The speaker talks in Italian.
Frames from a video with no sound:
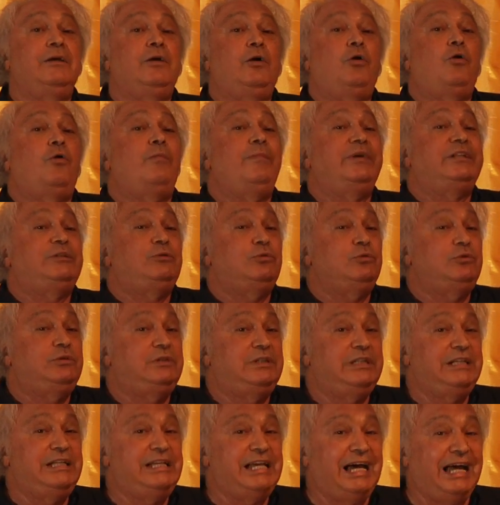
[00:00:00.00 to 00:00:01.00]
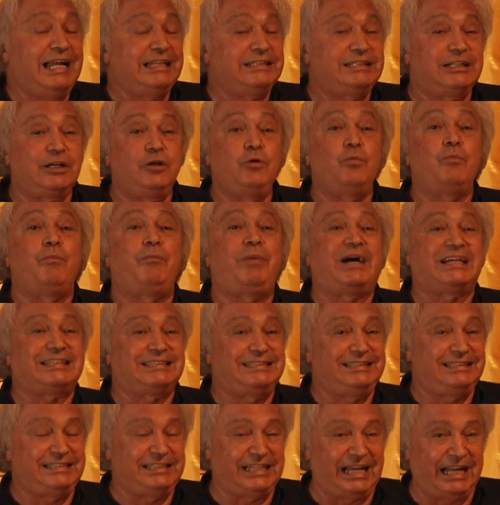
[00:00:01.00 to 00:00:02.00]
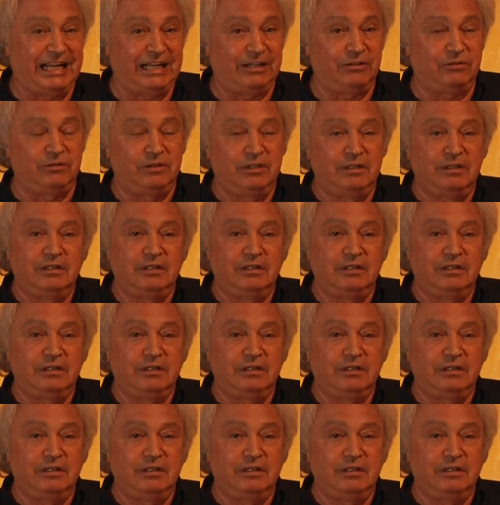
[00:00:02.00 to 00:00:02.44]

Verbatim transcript: come tutti gli altri un partigiano.